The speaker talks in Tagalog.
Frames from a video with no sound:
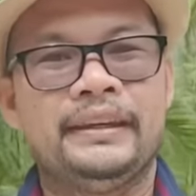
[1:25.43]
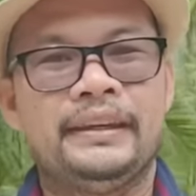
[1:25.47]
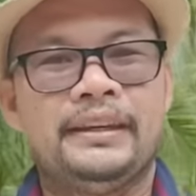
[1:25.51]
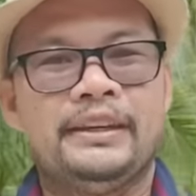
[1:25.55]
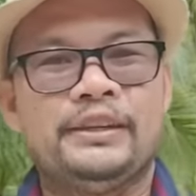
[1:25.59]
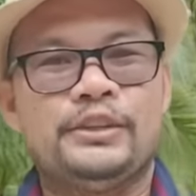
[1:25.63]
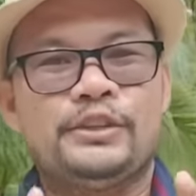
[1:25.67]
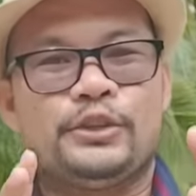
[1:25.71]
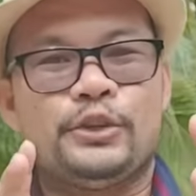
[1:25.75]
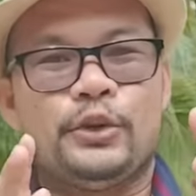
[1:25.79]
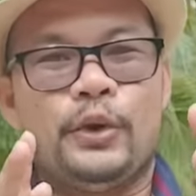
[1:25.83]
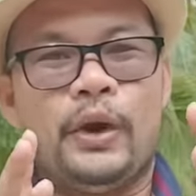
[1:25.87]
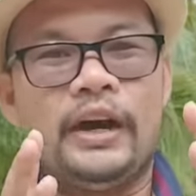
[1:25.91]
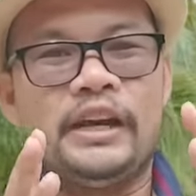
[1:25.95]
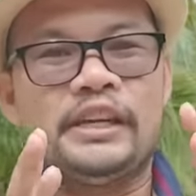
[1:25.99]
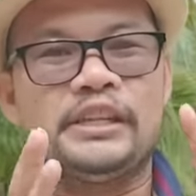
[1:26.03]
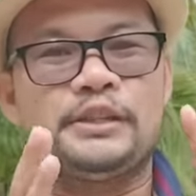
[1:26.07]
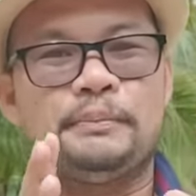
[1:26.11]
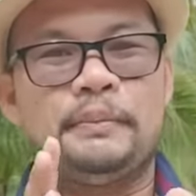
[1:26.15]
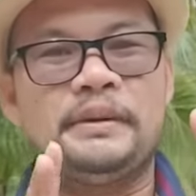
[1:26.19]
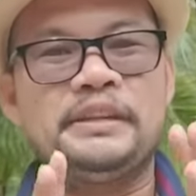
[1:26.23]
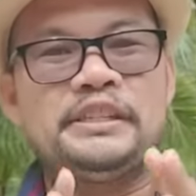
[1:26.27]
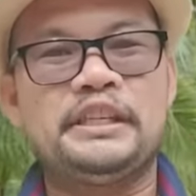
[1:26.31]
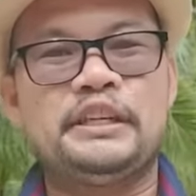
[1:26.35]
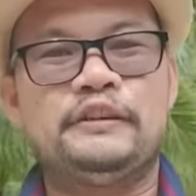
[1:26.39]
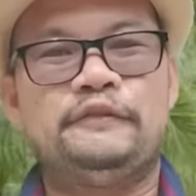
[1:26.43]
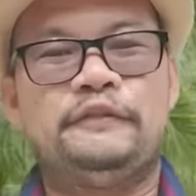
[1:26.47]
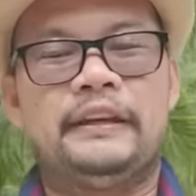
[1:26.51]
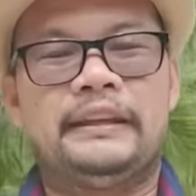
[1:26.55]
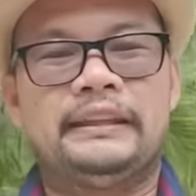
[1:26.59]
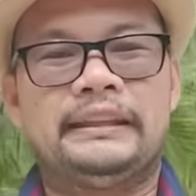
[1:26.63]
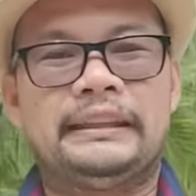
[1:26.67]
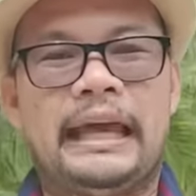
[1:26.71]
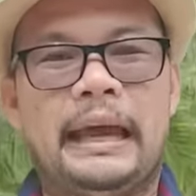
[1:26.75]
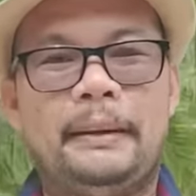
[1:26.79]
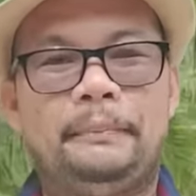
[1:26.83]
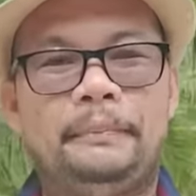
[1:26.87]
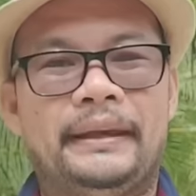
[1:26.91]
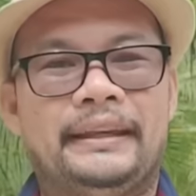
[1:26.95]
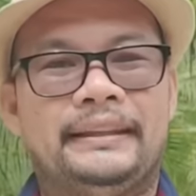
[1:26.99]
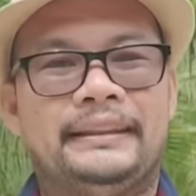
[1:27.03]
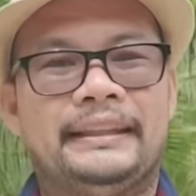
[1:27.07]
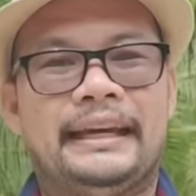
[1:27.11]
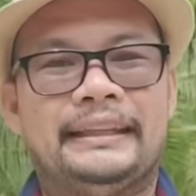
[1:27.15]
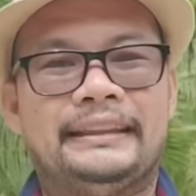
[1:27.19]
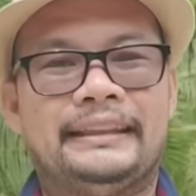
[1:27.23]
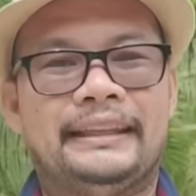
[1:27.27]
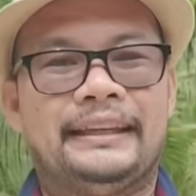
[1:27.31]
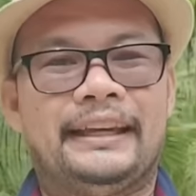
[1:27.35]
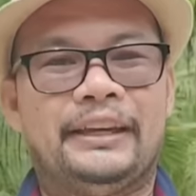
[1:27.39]
So ang specific topic
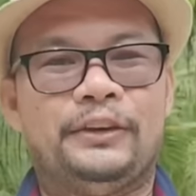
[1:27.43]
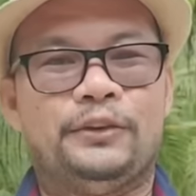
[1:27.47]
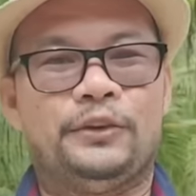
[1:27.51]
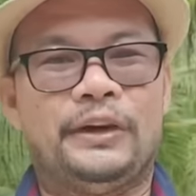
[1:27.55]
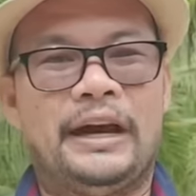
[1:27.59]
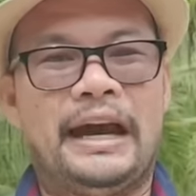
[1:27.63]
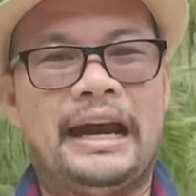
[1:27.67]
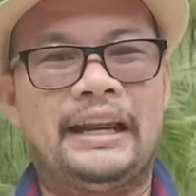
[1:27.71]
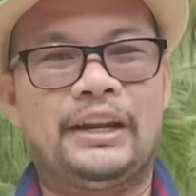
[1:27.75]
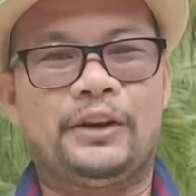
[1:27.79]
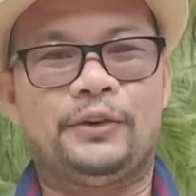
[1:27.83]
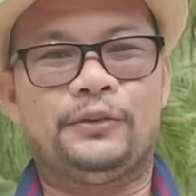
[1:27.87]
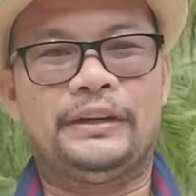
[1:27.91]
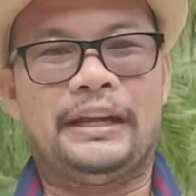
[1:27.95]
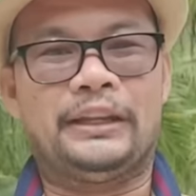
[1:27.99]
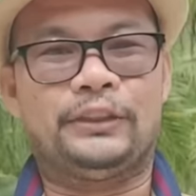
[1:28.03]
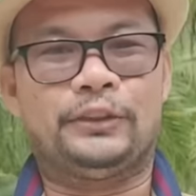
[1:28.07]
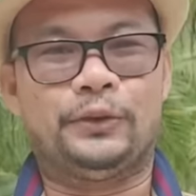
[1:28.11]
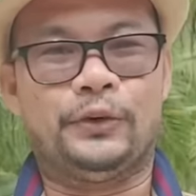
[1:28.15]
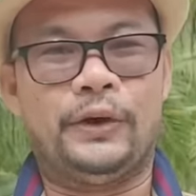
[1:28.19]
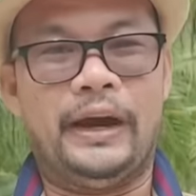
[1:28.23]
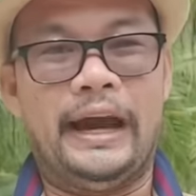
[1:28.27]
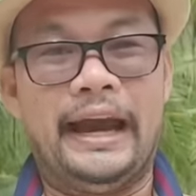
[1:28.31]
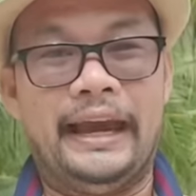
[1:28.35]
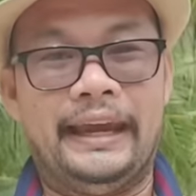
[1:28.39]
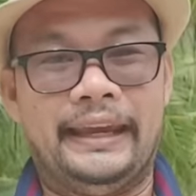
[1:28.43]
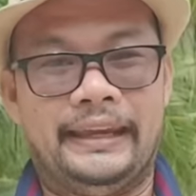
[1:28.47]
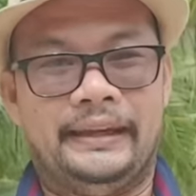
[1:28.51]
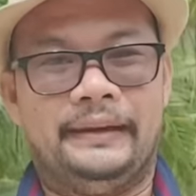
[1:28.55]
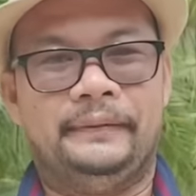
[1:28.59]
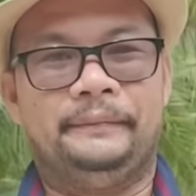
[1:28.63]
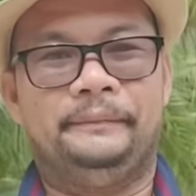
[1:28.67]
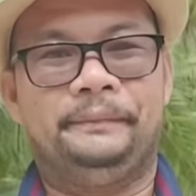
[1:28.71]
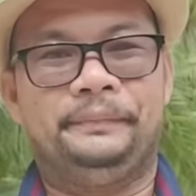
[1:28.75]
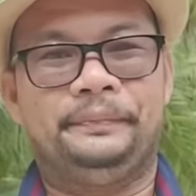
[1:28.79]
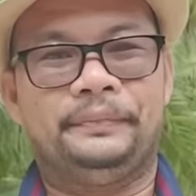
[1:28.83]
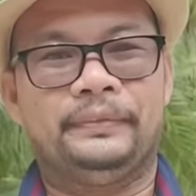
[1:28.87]
natin ngayong araw na to ay